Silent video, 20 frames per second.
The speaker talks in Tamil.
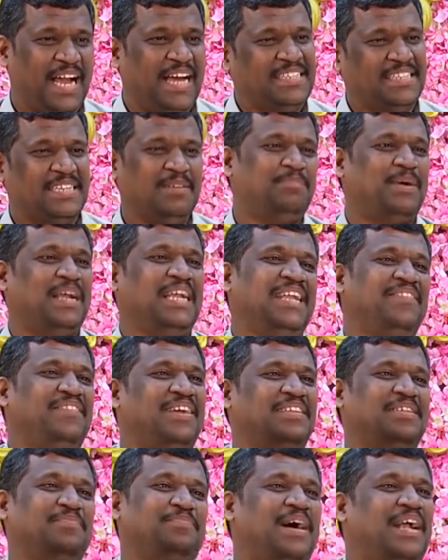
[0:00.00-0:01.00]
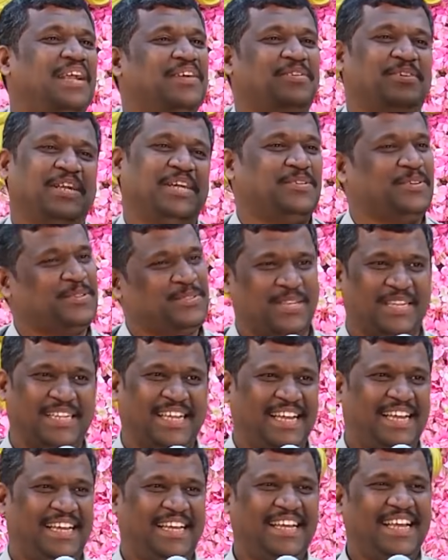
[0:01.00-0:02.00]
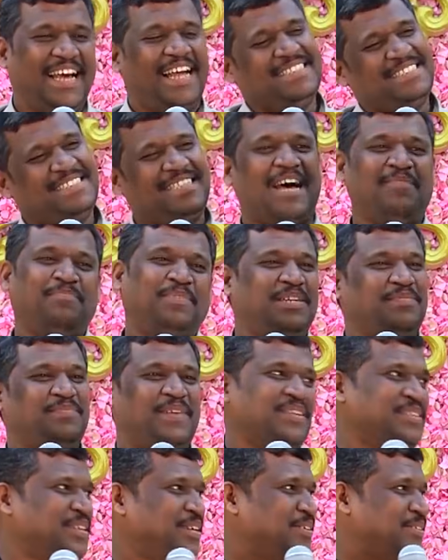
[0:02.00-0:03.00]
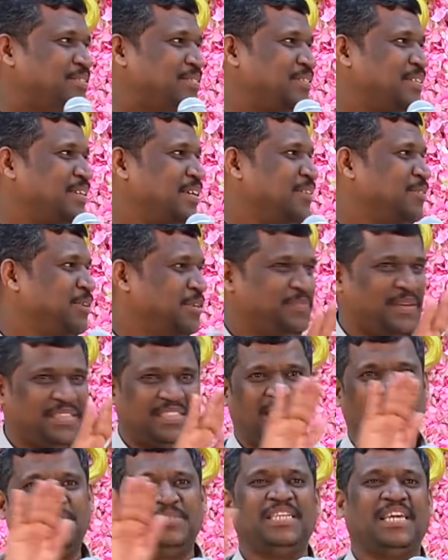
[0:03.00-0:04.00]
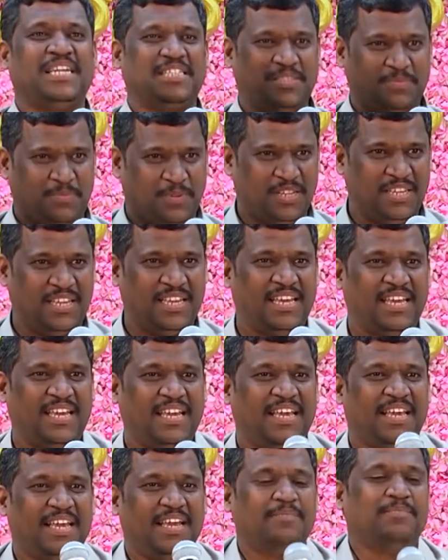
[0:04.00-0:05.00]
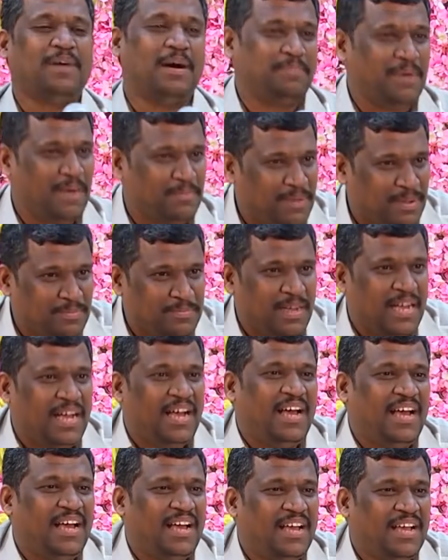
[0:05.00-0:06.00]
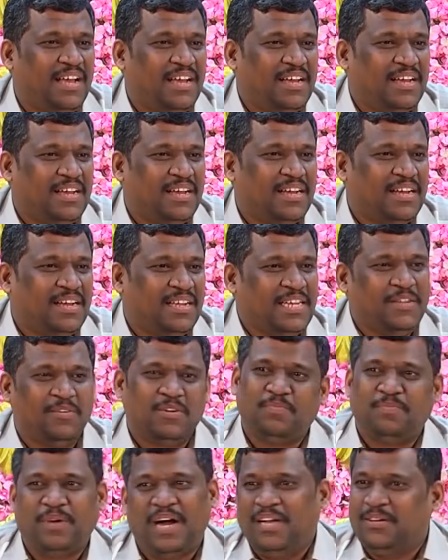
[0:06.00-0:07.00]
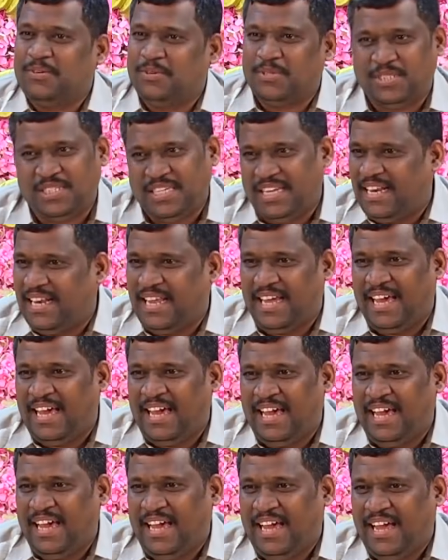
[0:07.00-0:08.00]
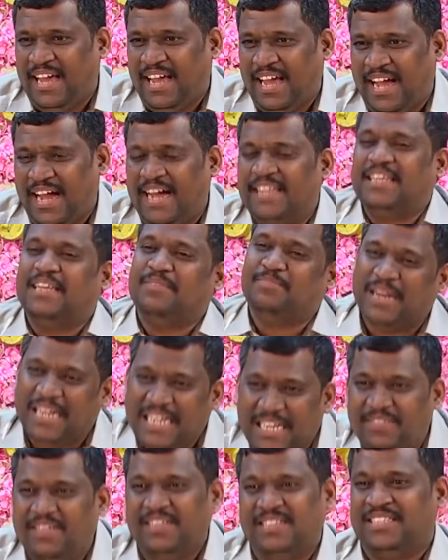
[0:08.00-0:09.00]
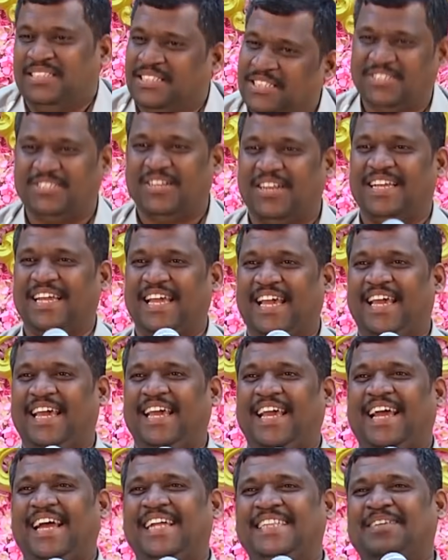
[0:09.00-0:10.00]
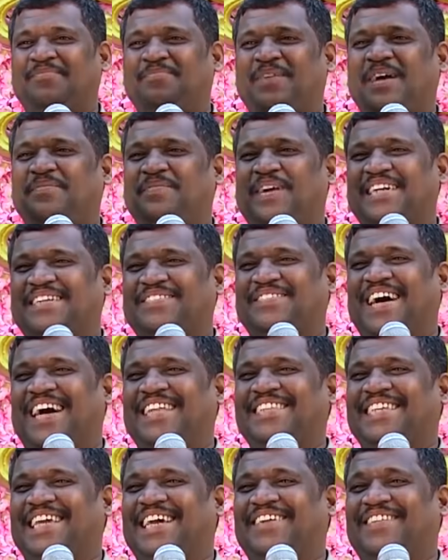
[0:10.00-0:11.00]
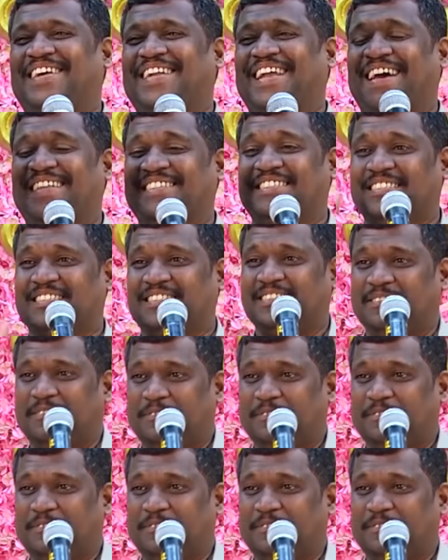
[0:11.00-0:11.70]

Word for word: அதுக்கு பள்ளி விழுந்த பாலை கொண்டே கொடுத்துருங்க அது சாப்பிட்டு படுத்திருக்கோம் ஒரு பத்து நிமிஷம் கழிச்சு போய் பாப்பா பாப்பா நீ ஒரு பால் குடிச்சி இல்ல அதுல பள்ளி விழுந்துருச்சுன்னு சொல்லுங்க அந்த பாப்பாக்கு வாந்தியே வராது